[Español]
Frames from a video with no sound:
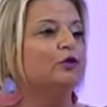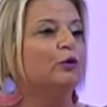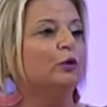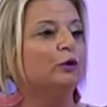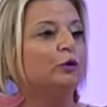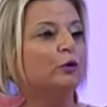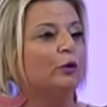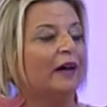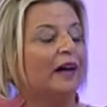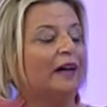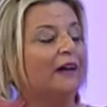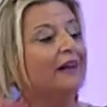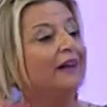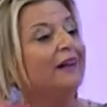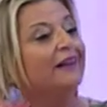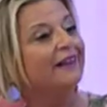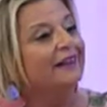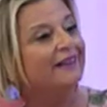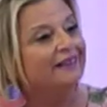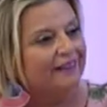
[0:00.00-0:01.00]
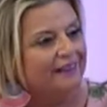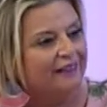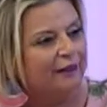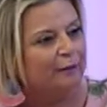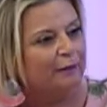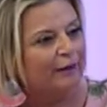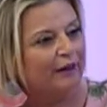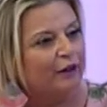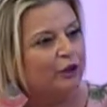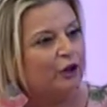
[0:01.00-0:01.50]
cultural y sin
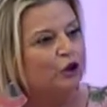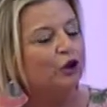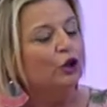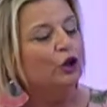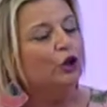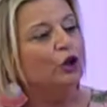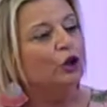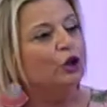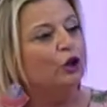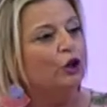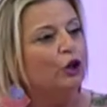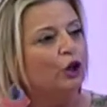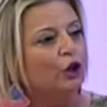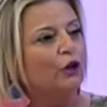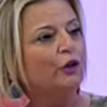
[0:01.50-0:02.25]
embargo no